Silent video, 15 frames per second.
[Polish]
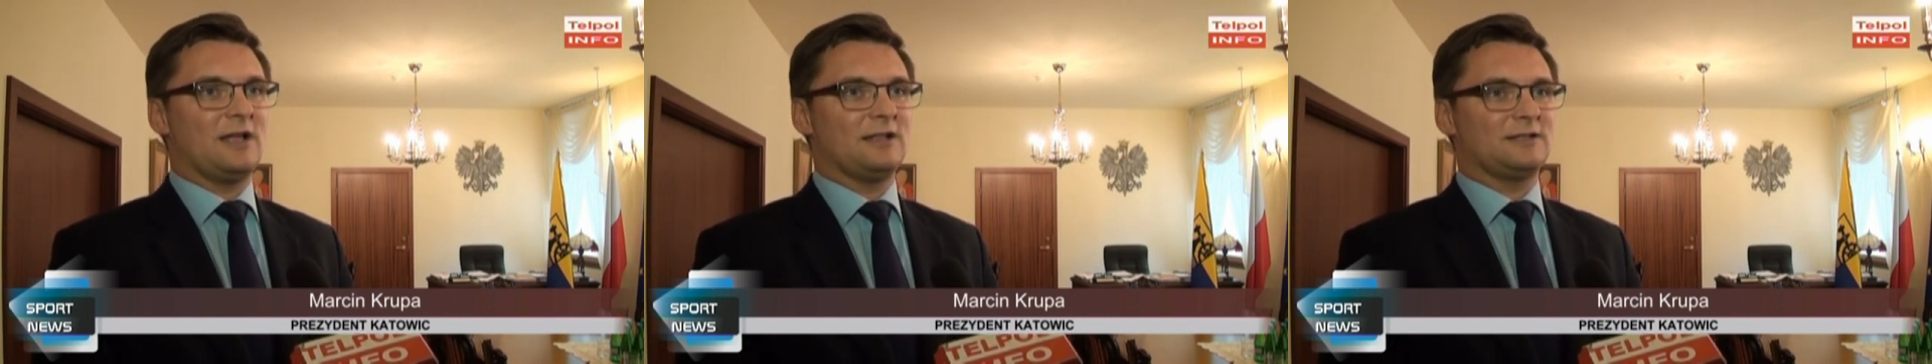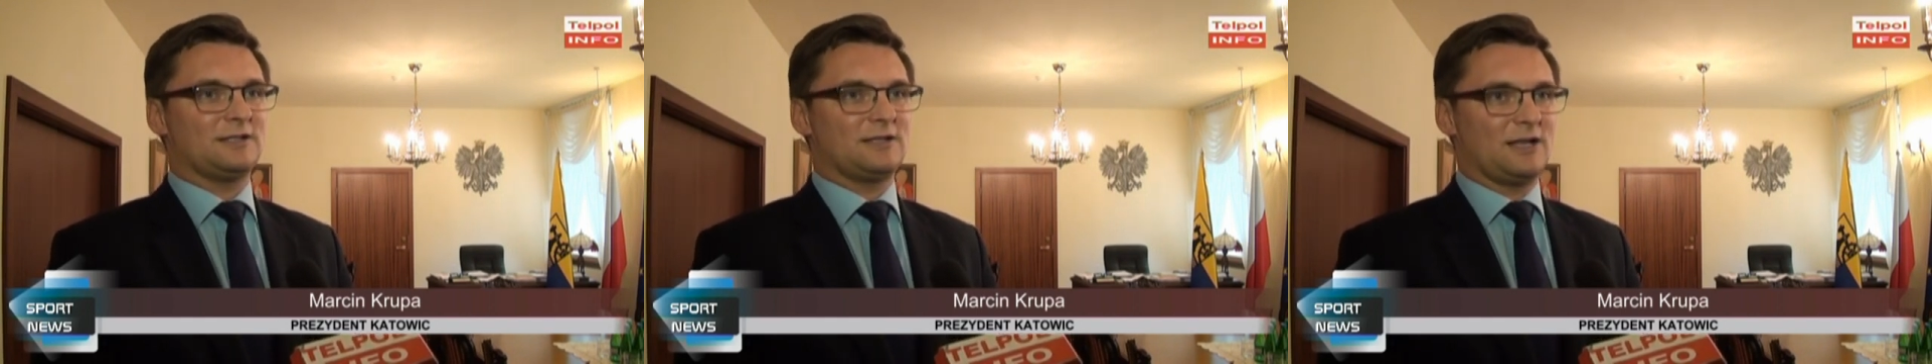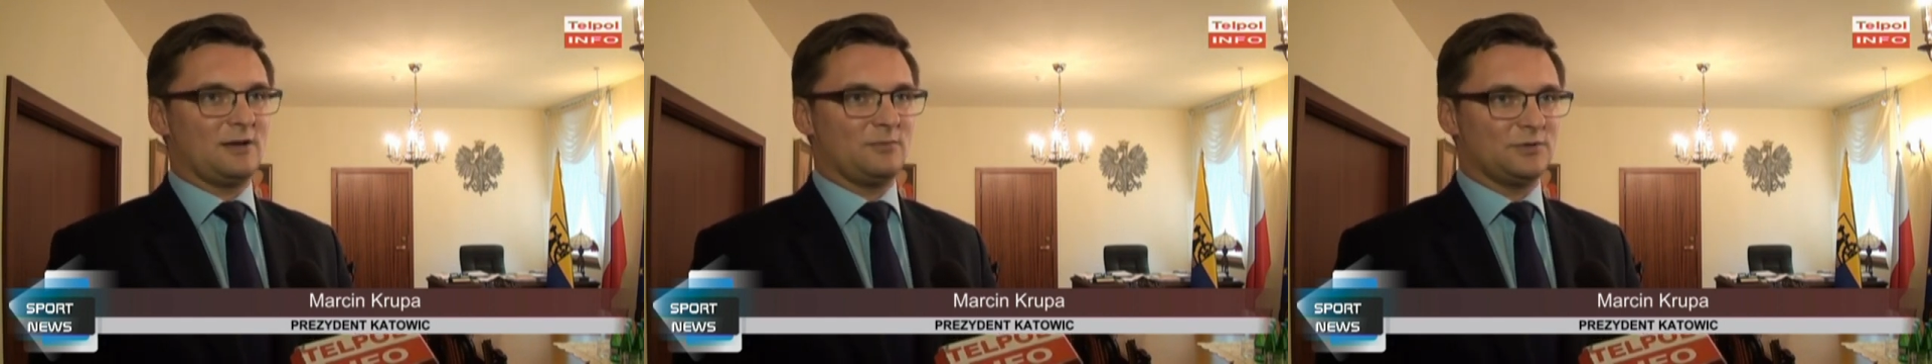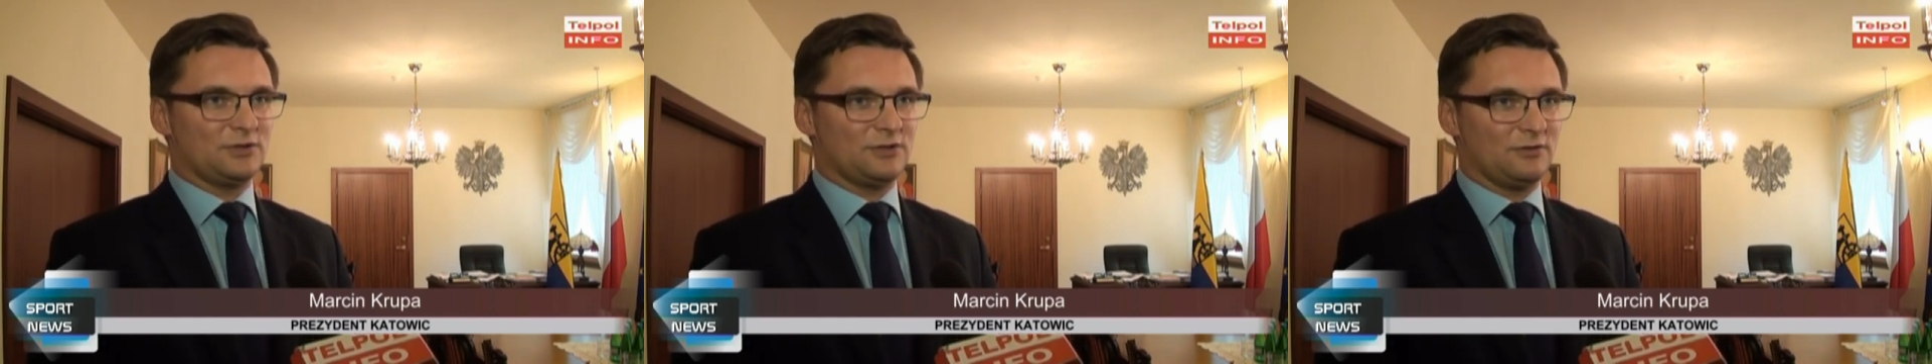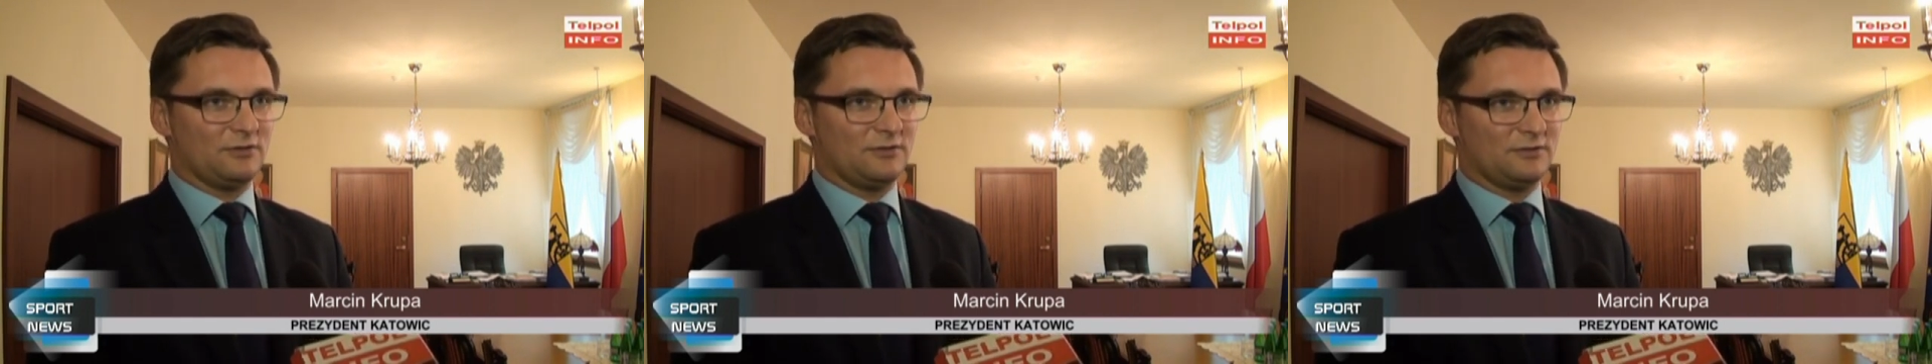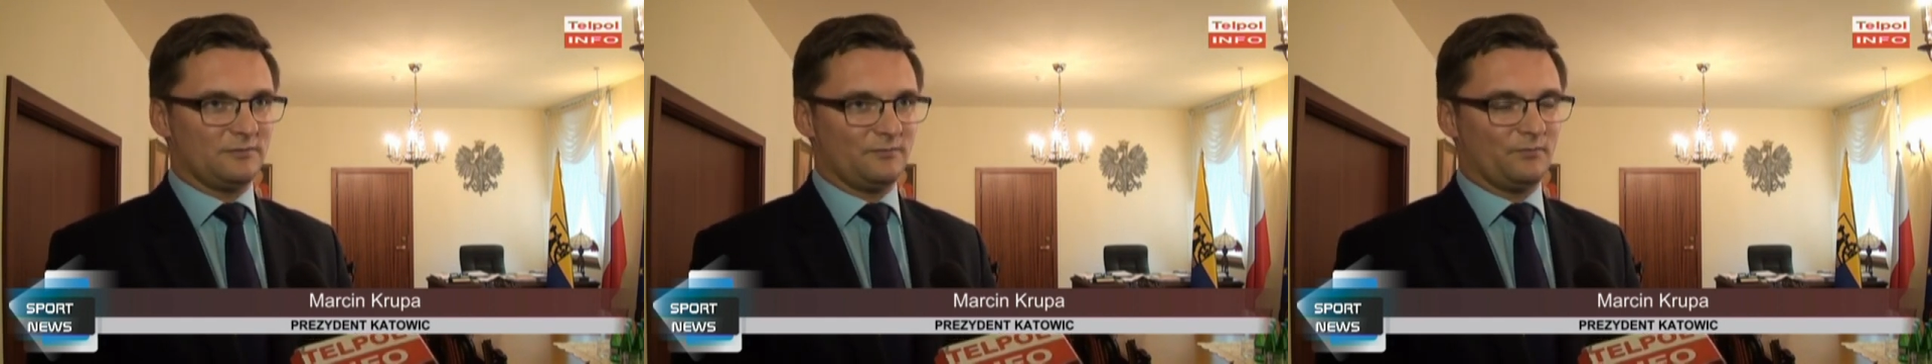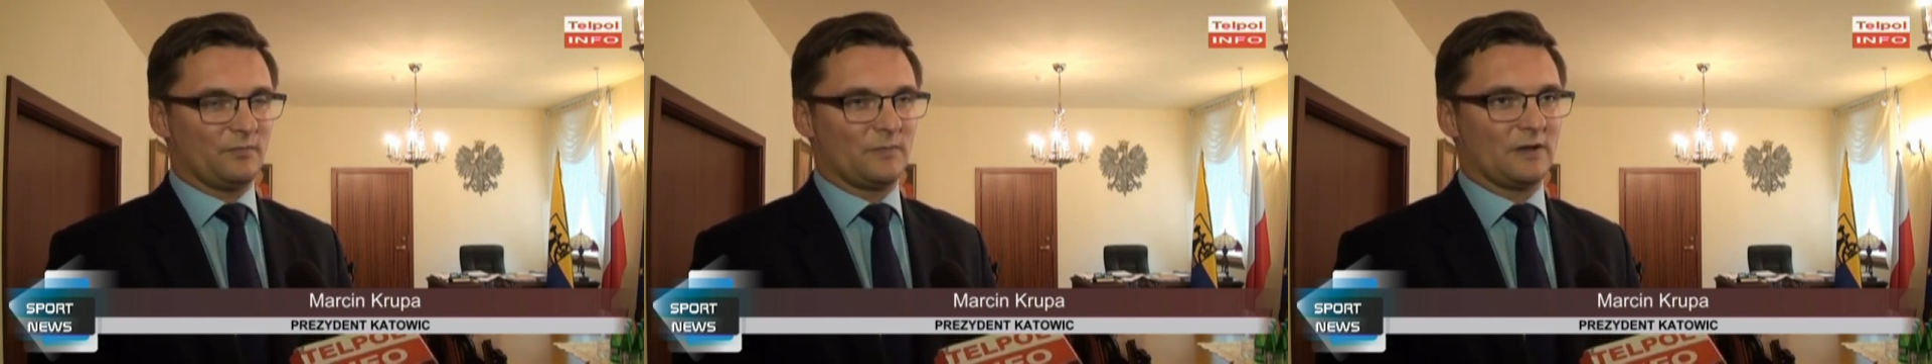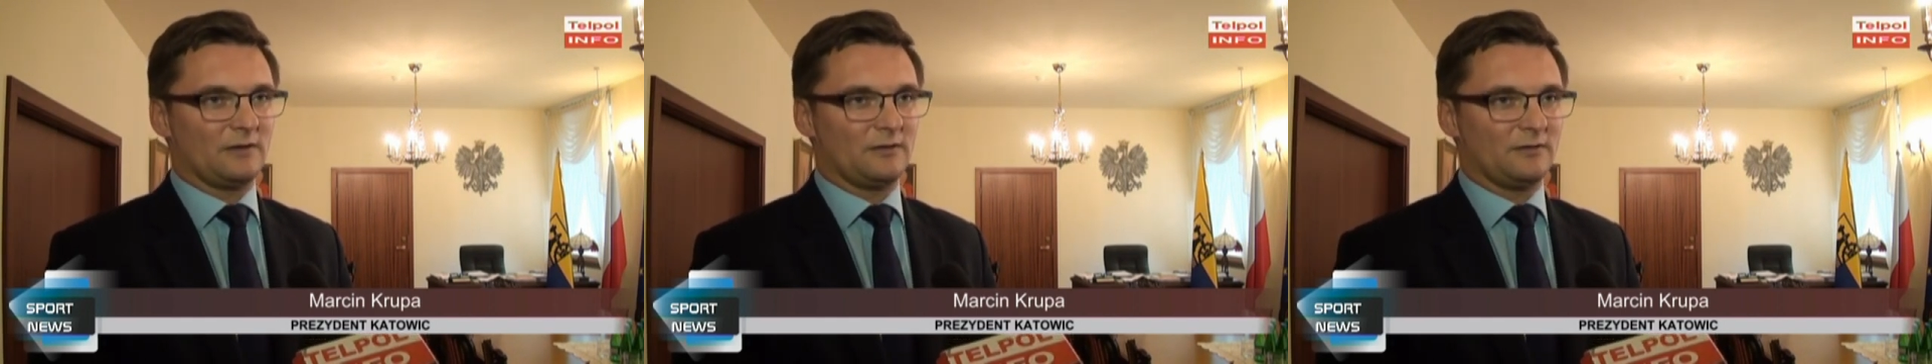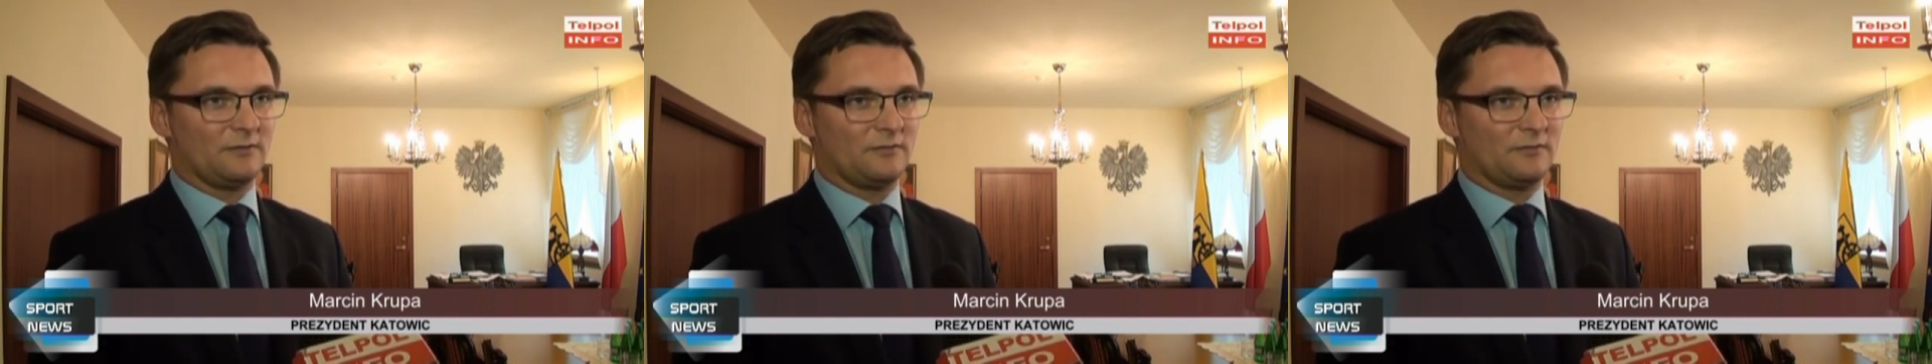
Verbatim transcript: lat staramy się w mm,